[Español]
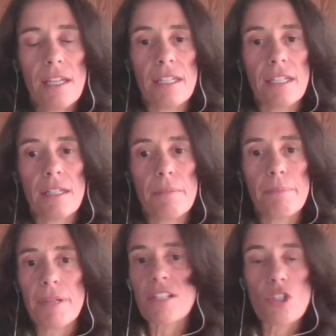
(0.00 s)

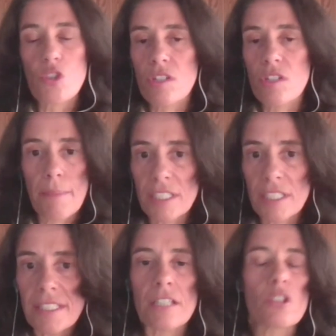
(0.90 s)
eh, previstos en la
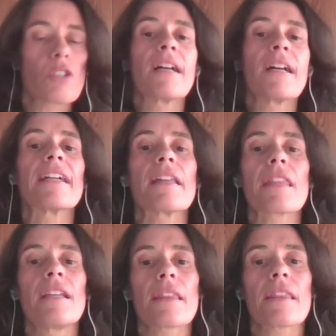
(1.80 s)
política normal de
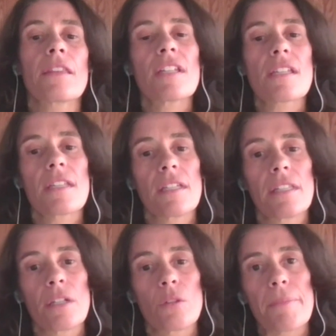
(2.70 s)
cancelaciones
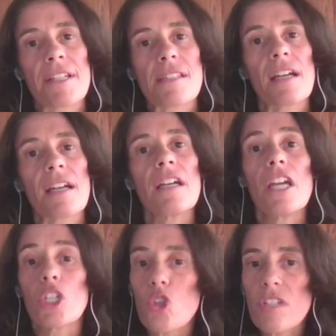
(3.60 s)
de, una empresa,
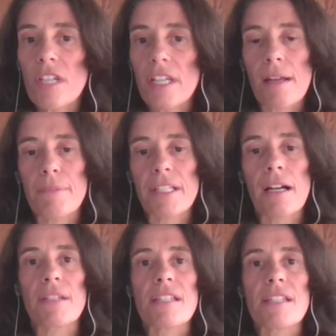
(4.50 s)
no serían
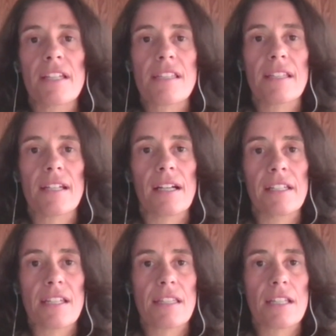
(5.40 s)
aplicables en esta,
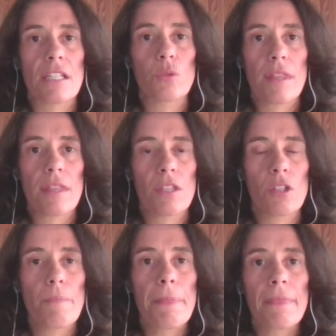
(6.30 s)

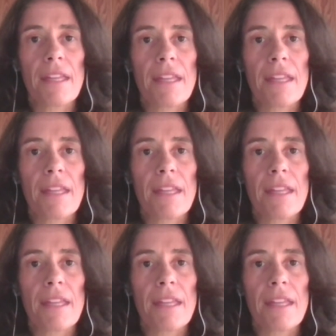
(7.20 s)
situación.